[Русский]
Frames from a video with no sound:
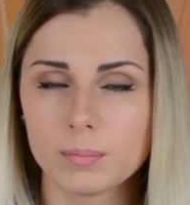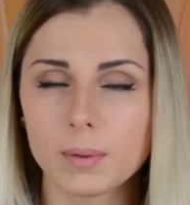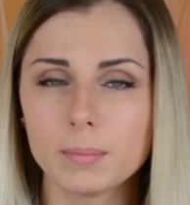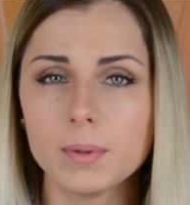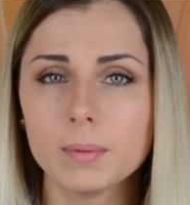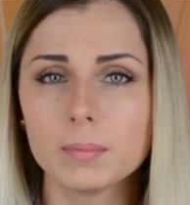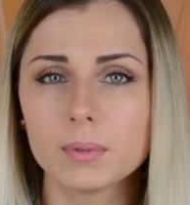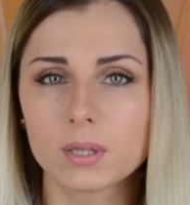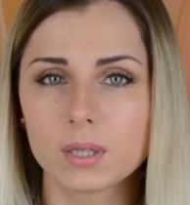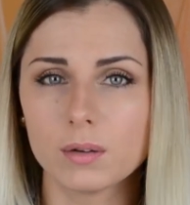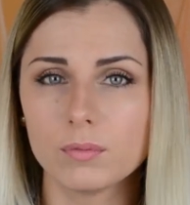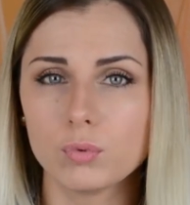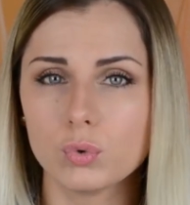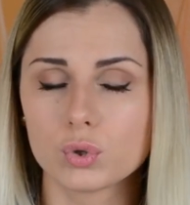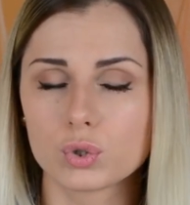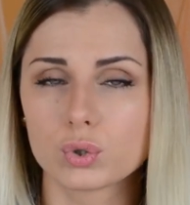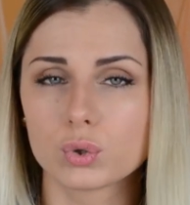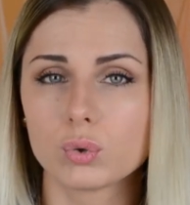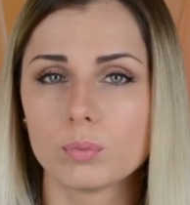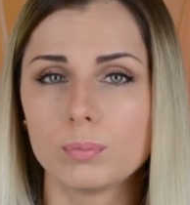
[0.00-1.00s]
Помимо
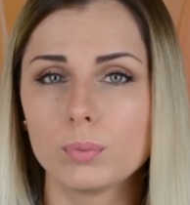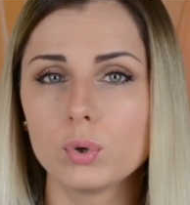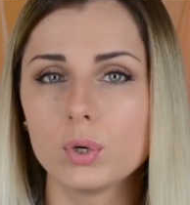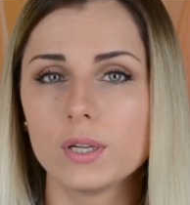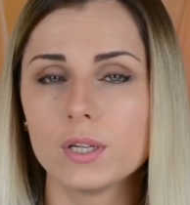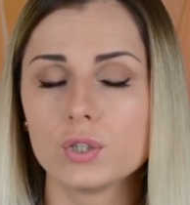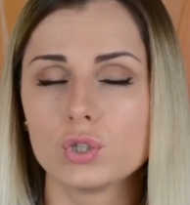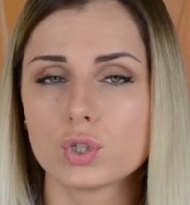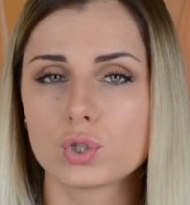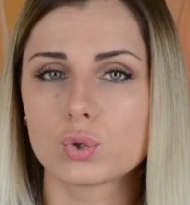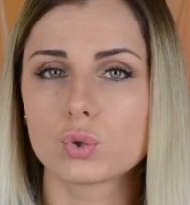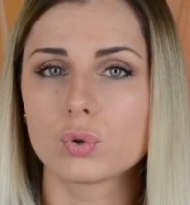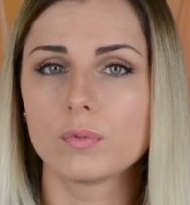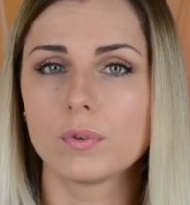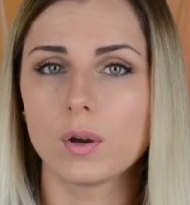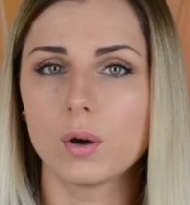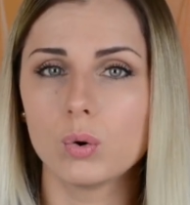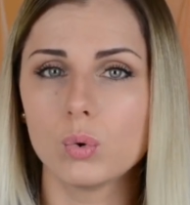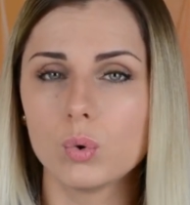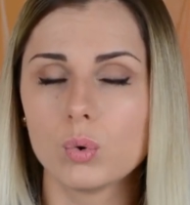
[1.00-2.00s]
того, что более
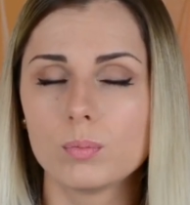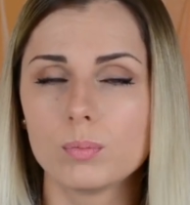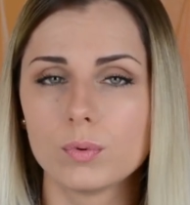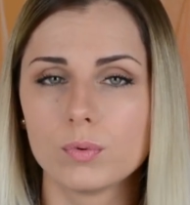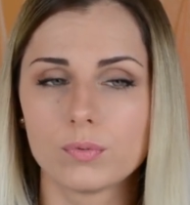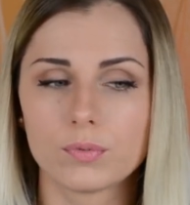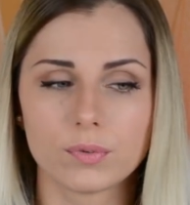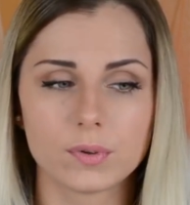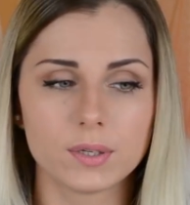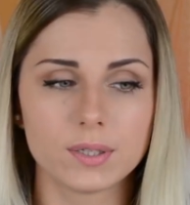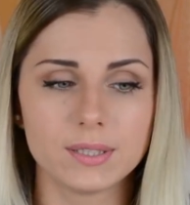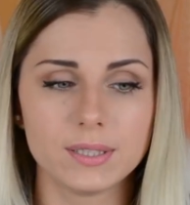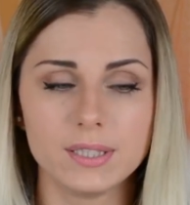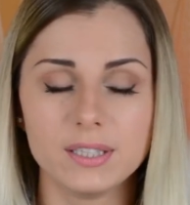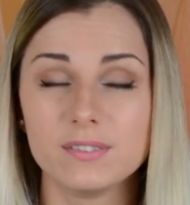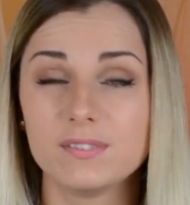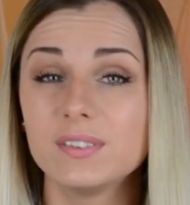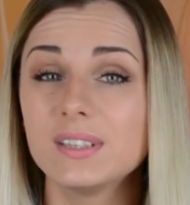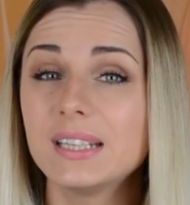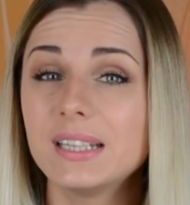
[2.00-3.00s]
дешевая обувь э,
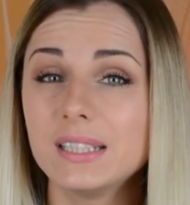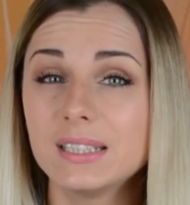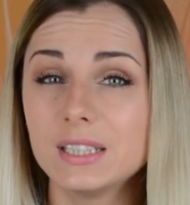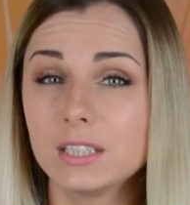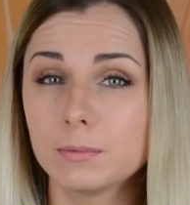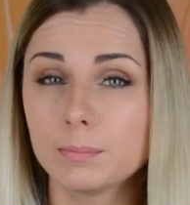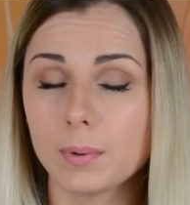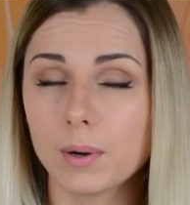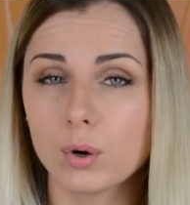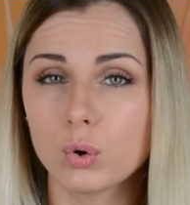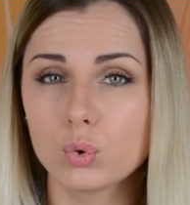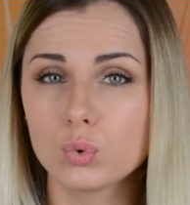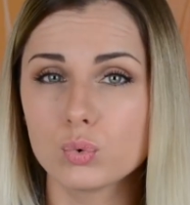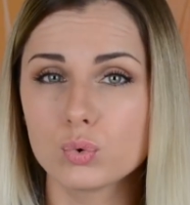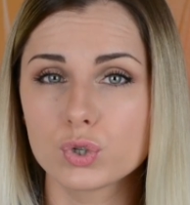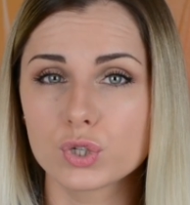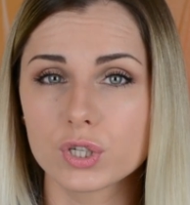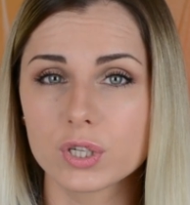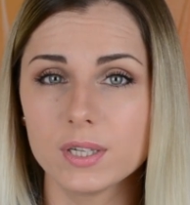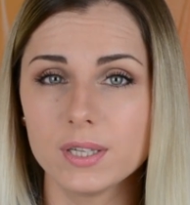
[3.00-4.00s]
и выглядит
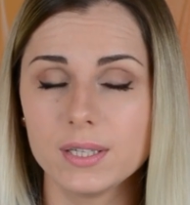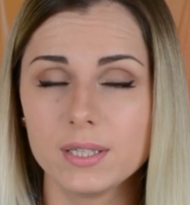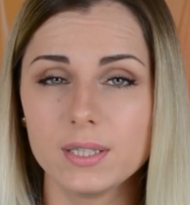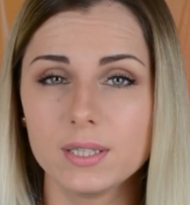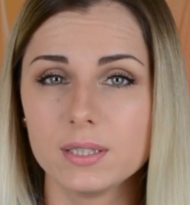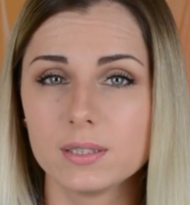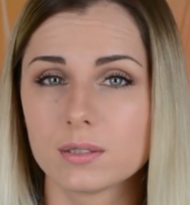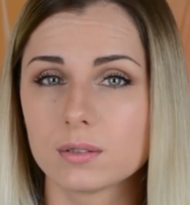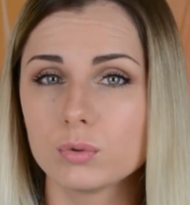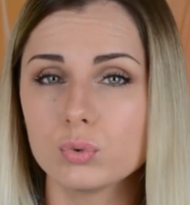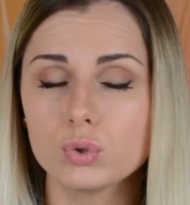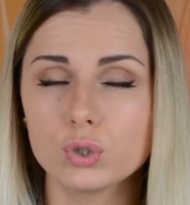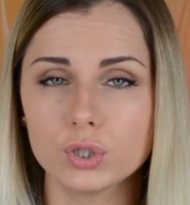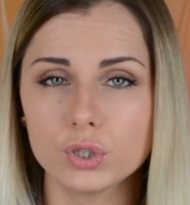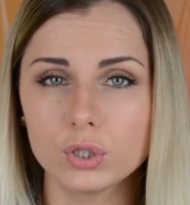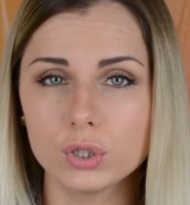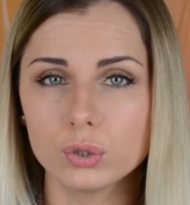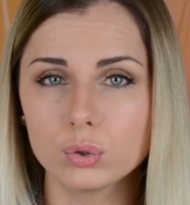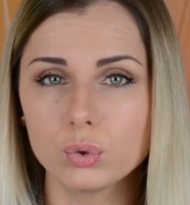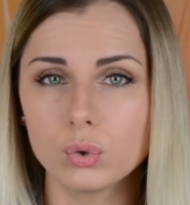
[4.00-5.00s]
похуже, и
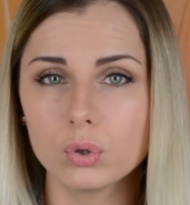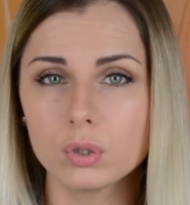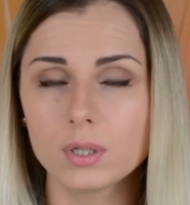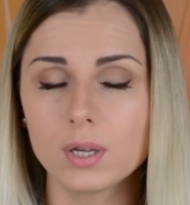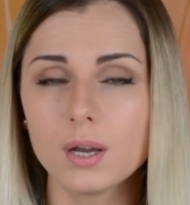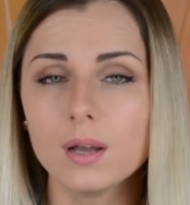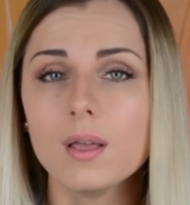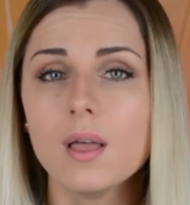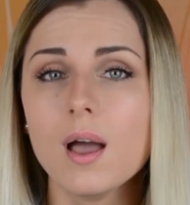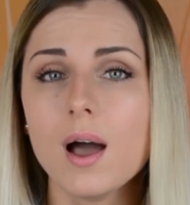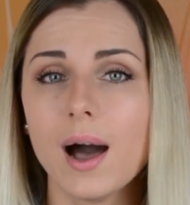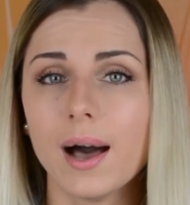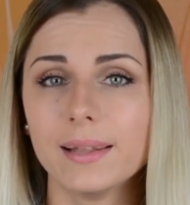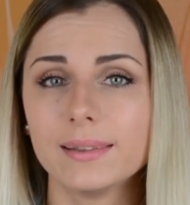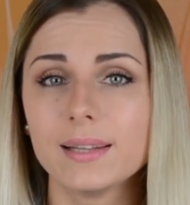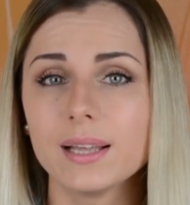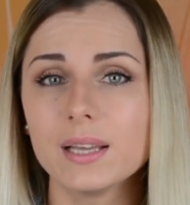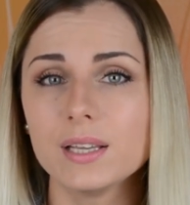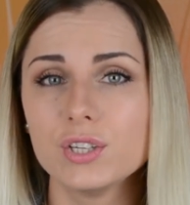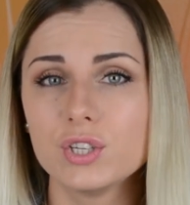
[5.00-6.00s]
служит недолго,
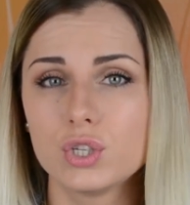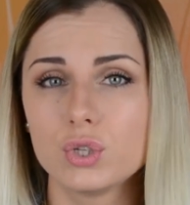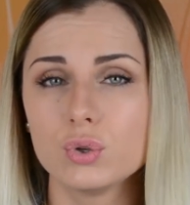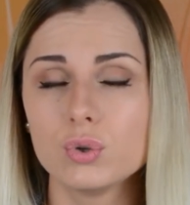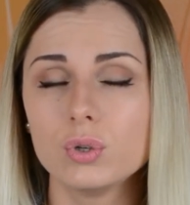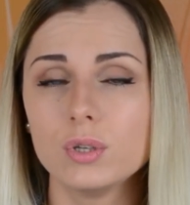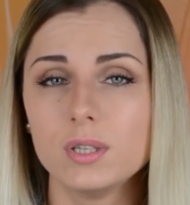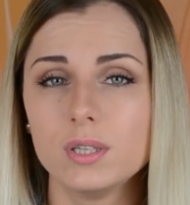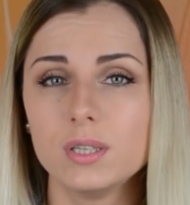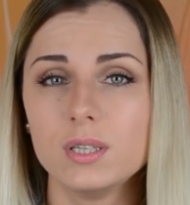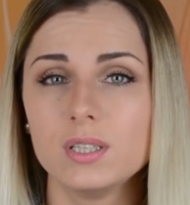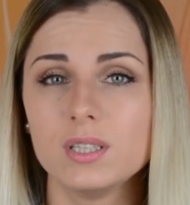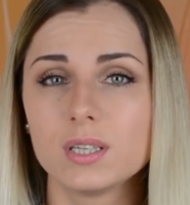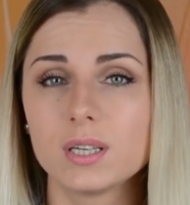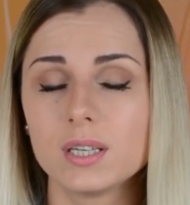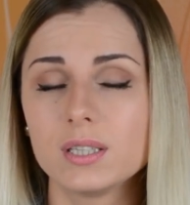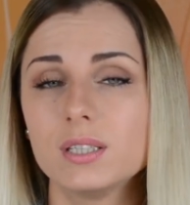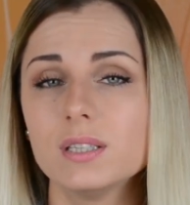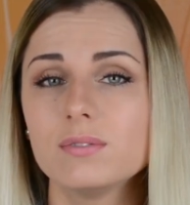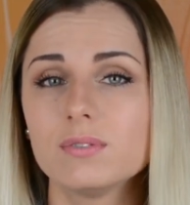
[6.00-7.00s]
она еще и
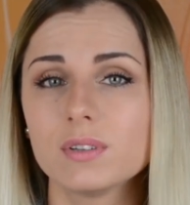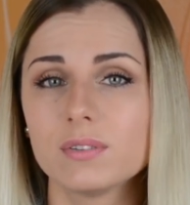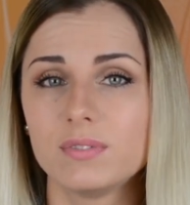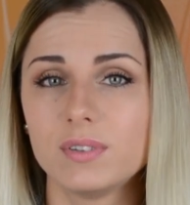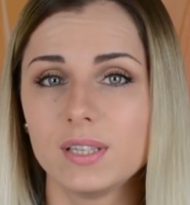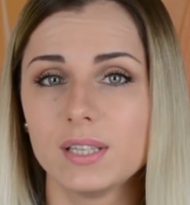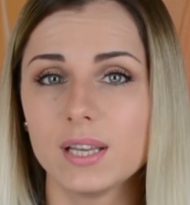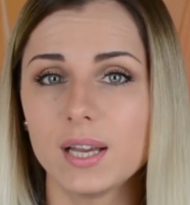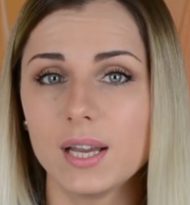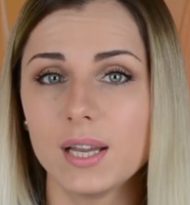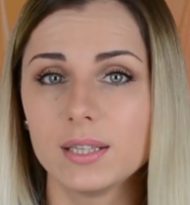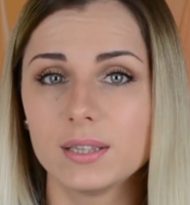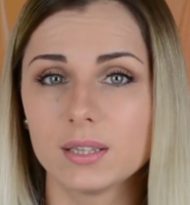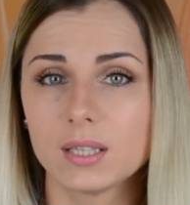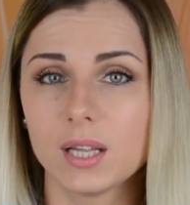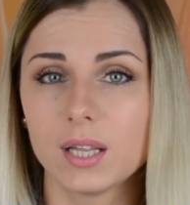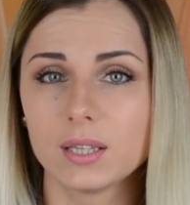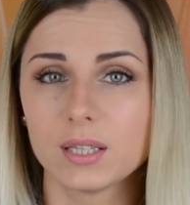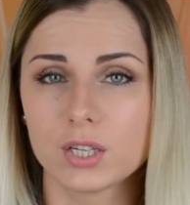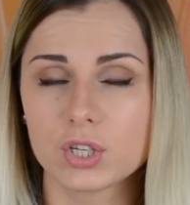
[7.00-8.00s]
негативно влияет
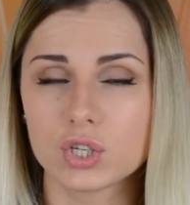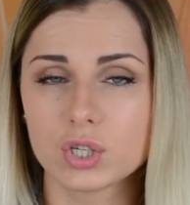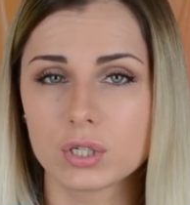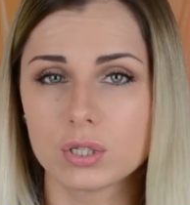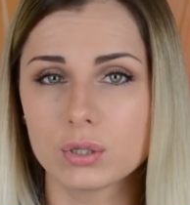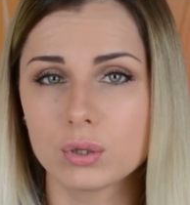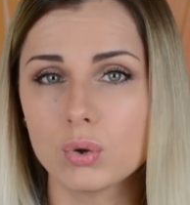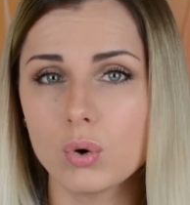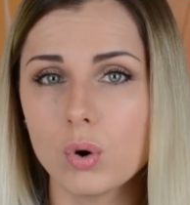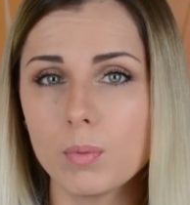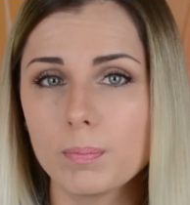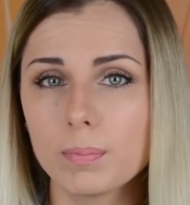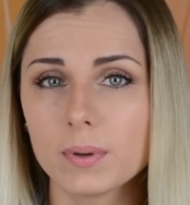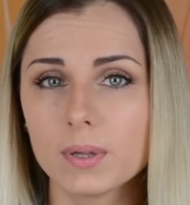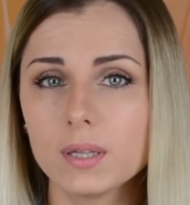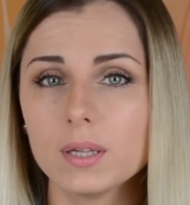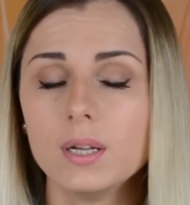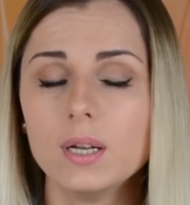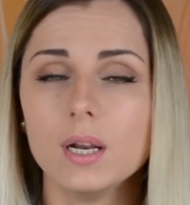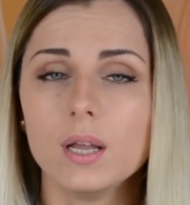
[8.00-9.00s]
на наши
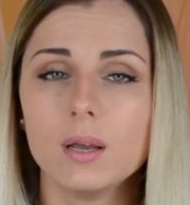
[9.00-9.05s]
стопы,